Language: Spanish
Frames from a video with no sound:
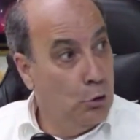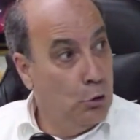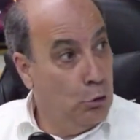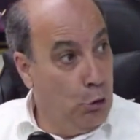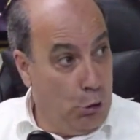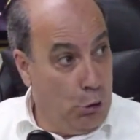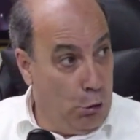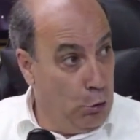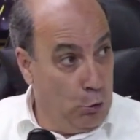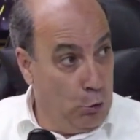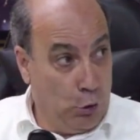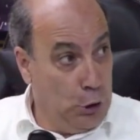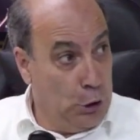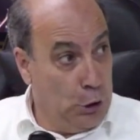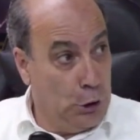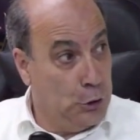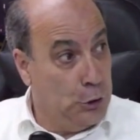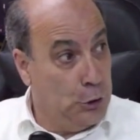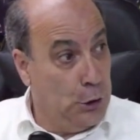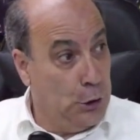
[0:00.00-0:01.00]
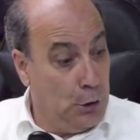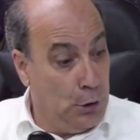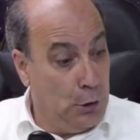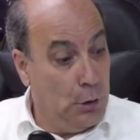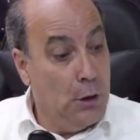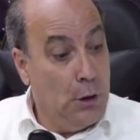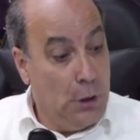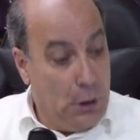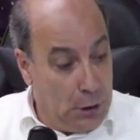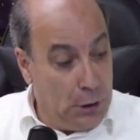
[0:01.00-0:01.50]
Claro, el que esté,
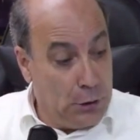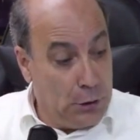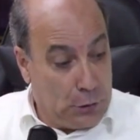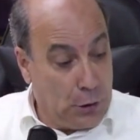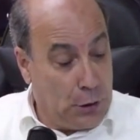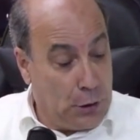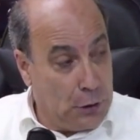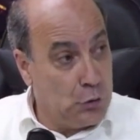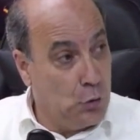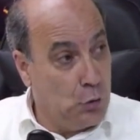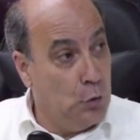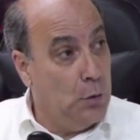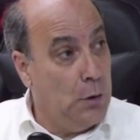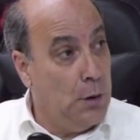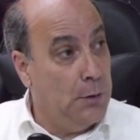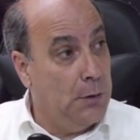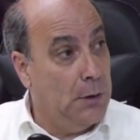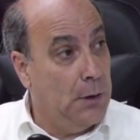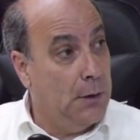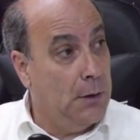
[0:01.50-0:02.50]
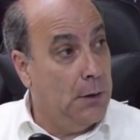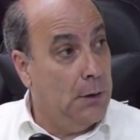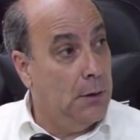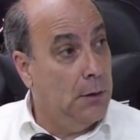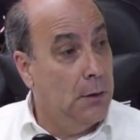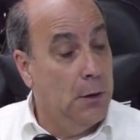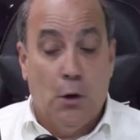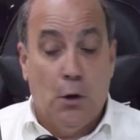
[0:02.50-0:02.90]
en este caso de Luis Abinader.